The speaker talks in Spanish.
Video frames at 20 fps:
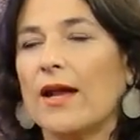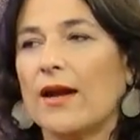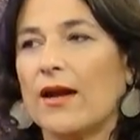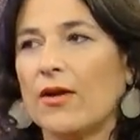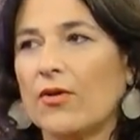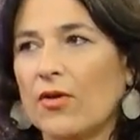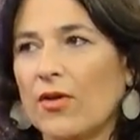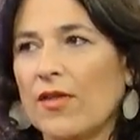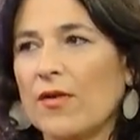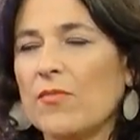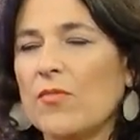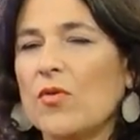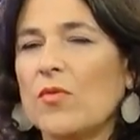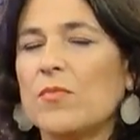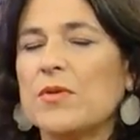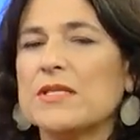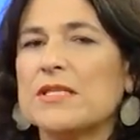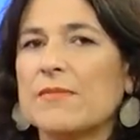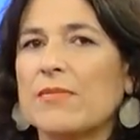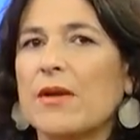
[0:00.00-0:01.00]

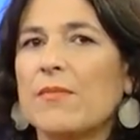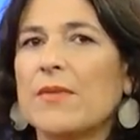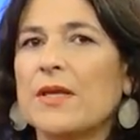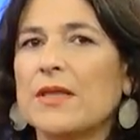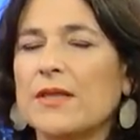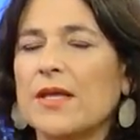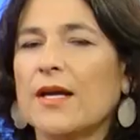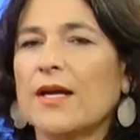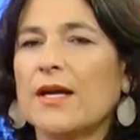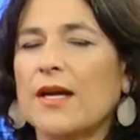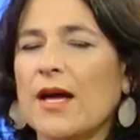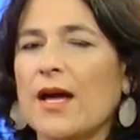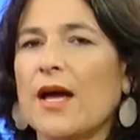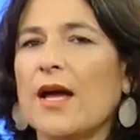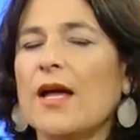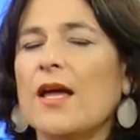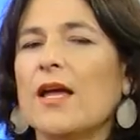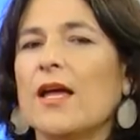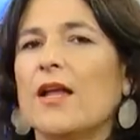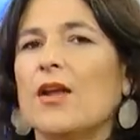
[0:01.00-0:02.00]
recordemos, principalmente
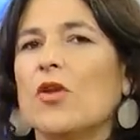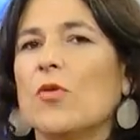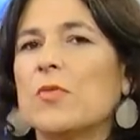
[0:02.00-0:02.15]
acá los